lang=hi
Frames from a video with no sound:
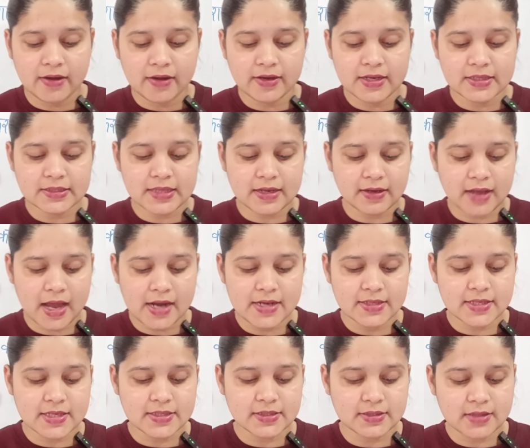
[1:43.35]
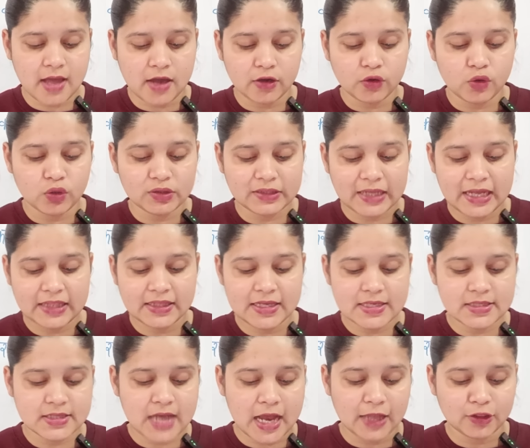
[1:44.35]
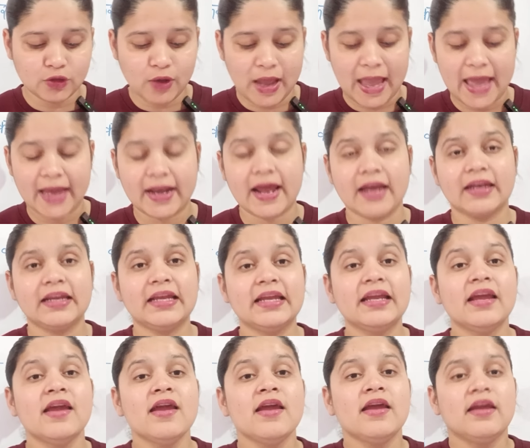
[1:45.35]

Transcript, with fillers: अन्य सरकारी संस्थान को दे दी जाए तो हैरानी